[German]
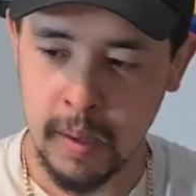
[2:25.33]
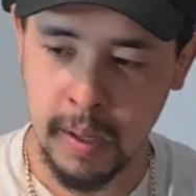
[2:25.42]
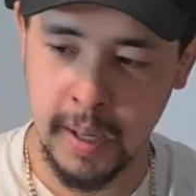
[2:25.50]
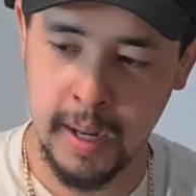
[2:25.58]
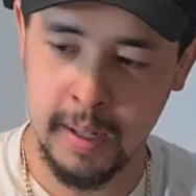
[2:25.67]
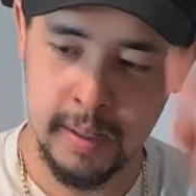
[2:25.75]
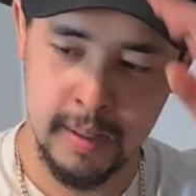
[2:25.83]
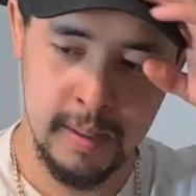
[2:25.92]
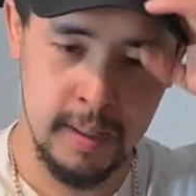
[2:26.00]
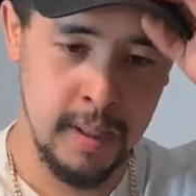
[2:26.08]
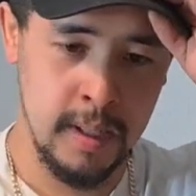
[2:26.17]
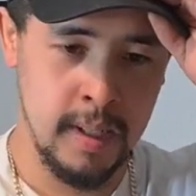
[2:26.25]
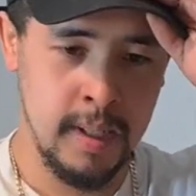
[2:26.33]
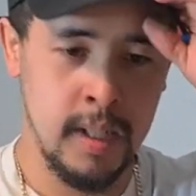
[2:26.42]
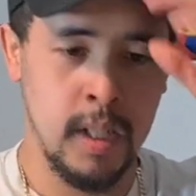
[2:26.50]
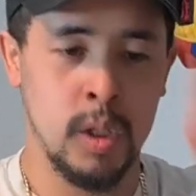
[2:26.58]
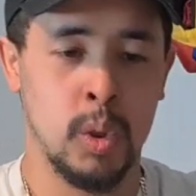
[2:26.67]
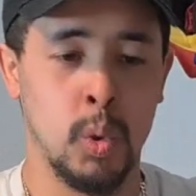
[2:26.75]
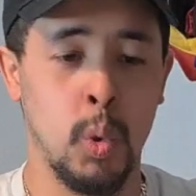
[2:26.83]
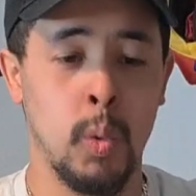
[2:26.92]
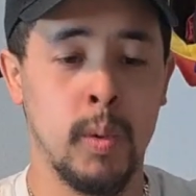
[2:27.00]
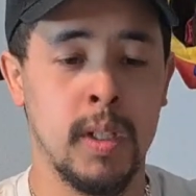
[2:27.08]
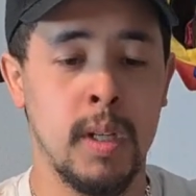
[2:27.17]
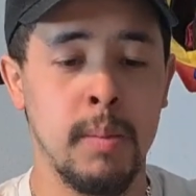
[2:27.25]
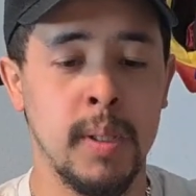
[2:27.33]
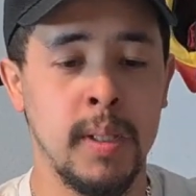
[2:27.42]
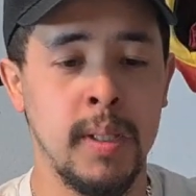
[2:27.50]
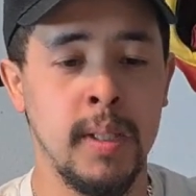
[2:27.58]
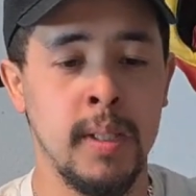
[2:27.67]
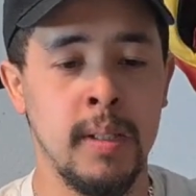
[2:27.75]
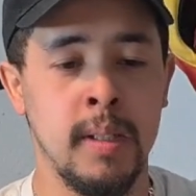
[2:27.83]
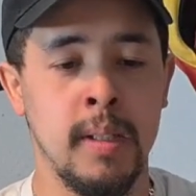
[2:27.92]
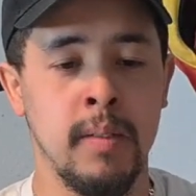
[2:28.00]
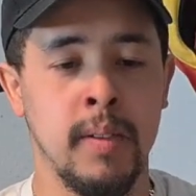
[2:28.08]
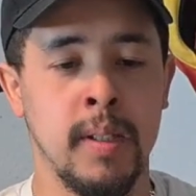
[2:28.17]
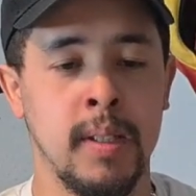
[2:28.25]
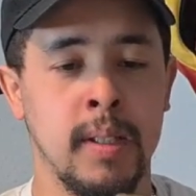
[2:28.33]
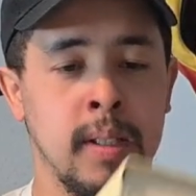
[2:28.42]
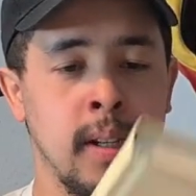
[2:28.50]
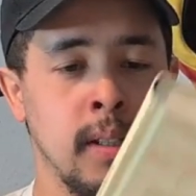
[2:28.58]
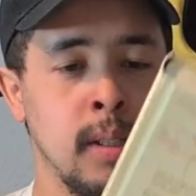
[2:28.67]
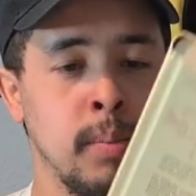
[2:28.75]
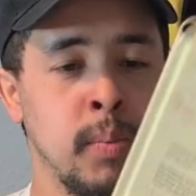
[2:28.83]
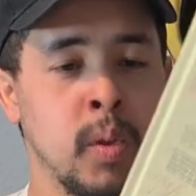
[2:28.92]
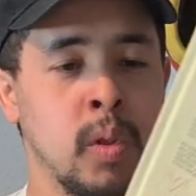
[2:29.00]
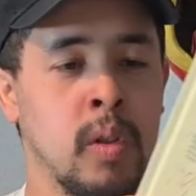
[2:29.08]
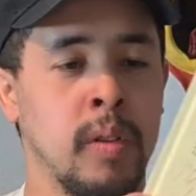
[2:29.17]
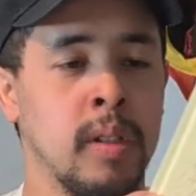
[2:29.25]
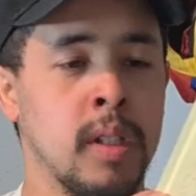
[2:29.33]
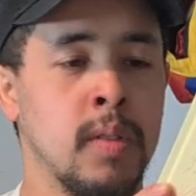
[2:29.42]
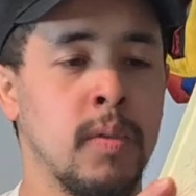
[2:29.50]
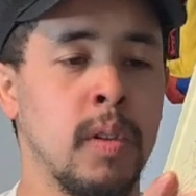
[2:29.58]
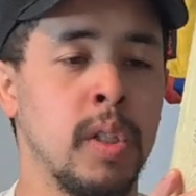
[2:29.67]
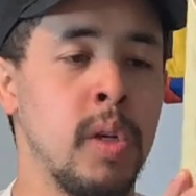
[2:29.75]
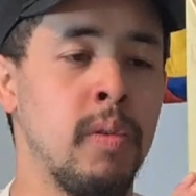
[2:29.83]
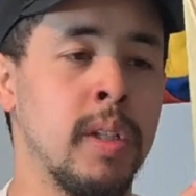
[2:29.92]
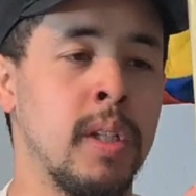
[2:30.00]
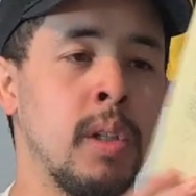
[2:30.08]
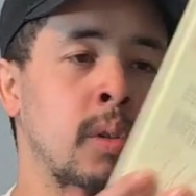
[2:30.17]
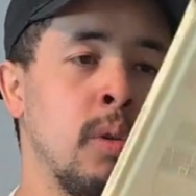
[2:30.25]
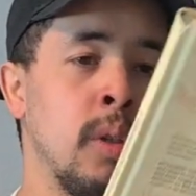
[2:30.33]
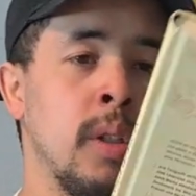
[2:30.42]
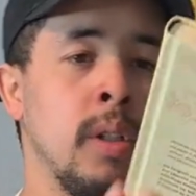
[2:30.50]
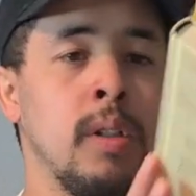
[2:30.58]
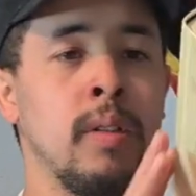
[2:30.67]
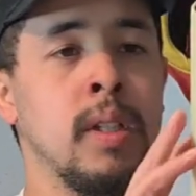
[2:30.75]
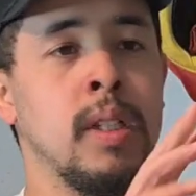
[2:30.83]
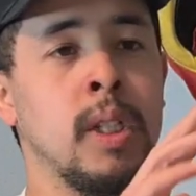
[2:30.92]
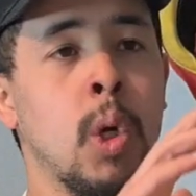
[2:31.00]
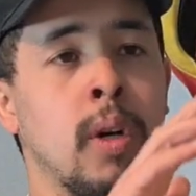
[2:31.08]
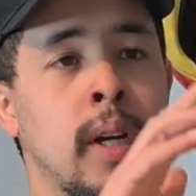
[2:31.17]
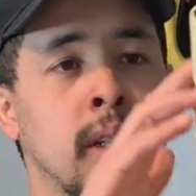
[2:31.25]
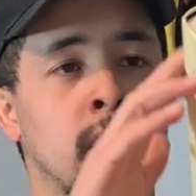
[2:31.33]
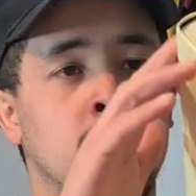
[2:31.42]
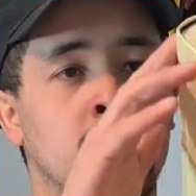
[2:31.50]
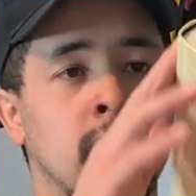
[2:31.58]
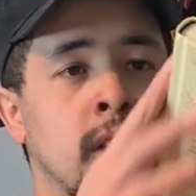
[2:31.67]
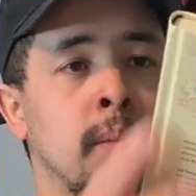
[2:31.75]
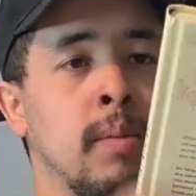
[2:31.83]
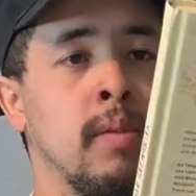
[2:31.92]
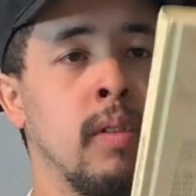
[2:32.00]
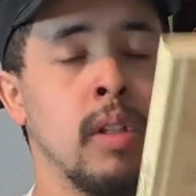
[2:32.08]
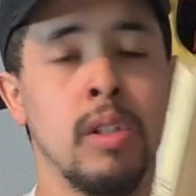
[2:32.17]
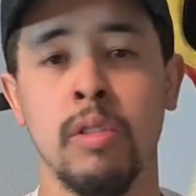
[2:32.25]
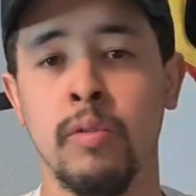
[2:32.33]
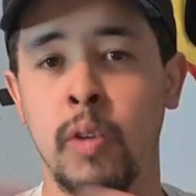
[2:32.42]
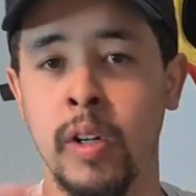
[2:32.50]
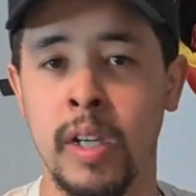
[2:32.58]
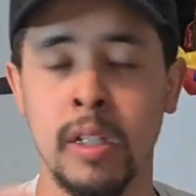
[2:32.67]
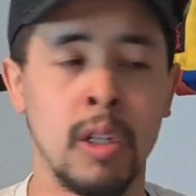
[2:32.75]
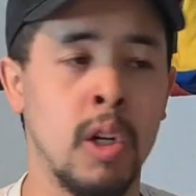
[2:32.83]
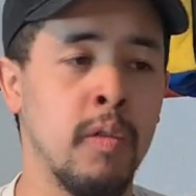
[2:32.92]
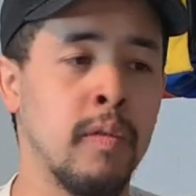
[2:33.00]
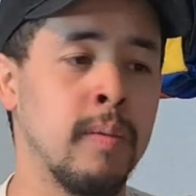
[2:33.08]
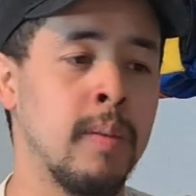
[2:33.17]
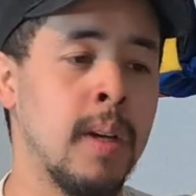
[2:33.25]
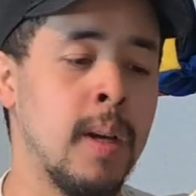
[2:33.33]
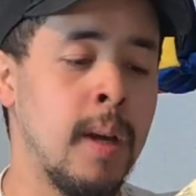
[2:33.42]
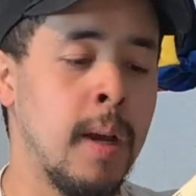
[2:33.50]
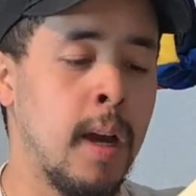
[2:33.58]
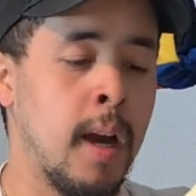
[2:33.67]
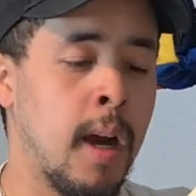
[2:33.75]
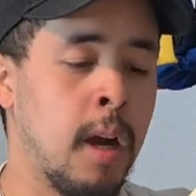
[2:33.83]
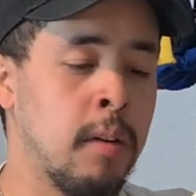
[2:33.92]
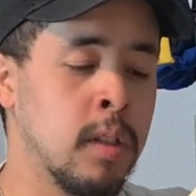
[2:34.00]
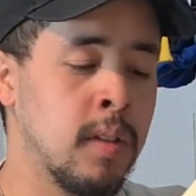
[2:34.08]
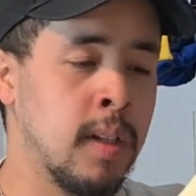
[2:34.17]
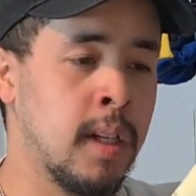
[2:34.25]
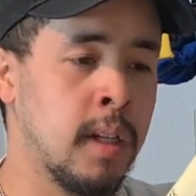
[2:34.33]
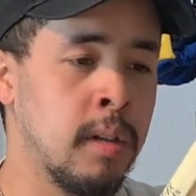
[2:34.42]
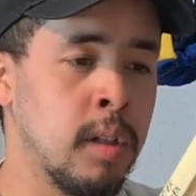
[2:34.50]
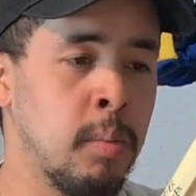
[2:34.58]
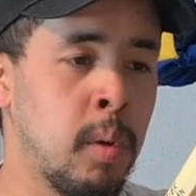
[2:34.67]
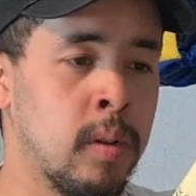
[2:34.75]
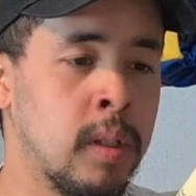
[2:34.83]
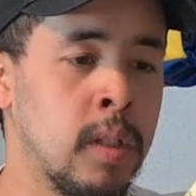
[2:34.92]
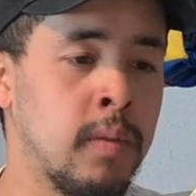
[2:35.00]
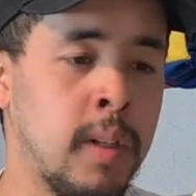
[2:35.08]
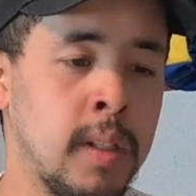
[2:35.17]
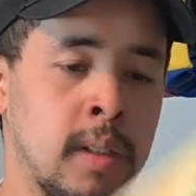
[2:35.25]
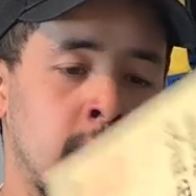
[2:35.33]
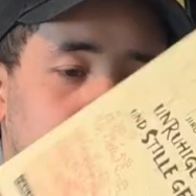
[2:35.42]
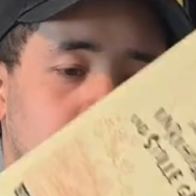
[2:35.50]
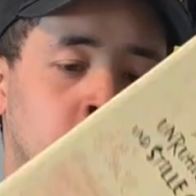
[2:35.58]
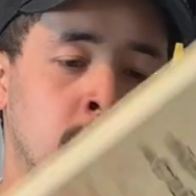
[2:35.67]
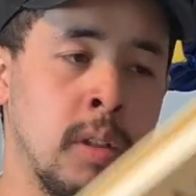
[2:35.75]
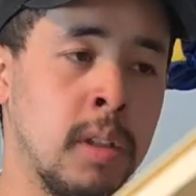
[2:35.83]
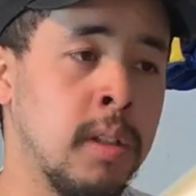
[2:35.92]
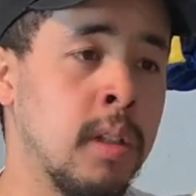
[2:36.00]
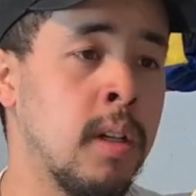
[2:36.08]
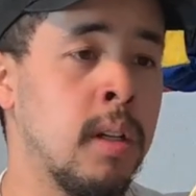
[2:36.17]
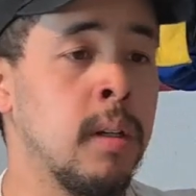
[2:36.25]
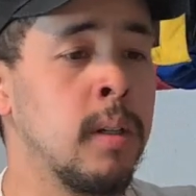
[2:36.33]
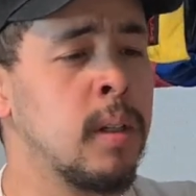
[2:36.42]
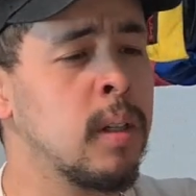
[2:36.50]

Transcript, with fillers: Ja. So, dann habe ich hier was ganz Besonderes von Gio Taniguchi, was ich auch eingekauft habe. Wollte ich schon vorher kaufen, aber es war leider nicht möglich, weil das Ganze kostet ja